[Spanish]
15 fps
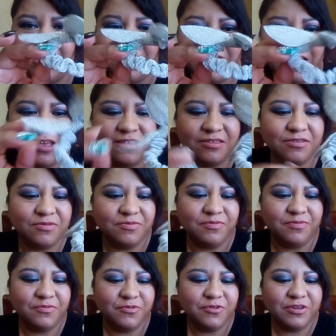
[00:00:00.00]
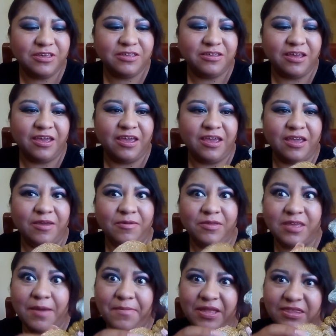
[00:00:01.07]
bonitas, muy
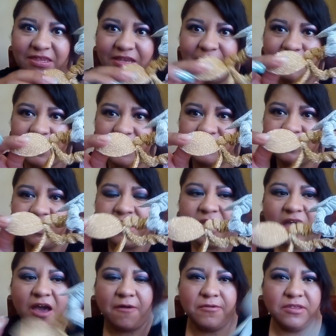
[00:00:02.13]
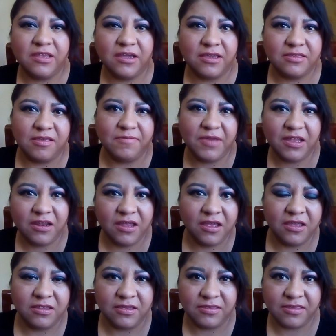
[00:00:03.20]
eh, llamativas. Ahorita que se
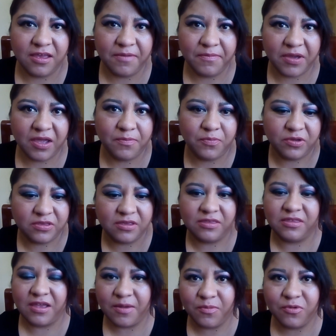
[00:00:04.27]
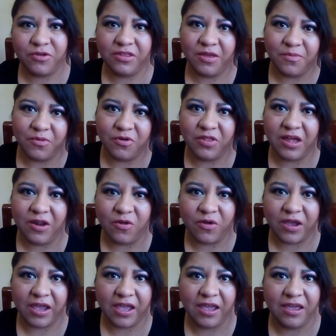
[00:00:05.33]
viene diciembre, pues está muy de moda
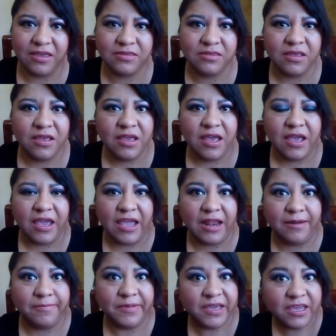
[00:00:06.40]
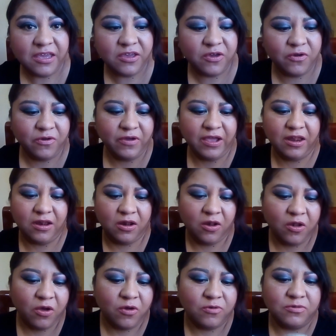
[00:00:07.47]
lo que es el brillo, el
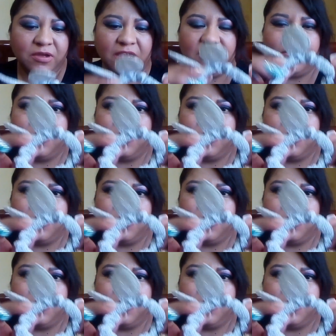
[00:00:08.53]
glow.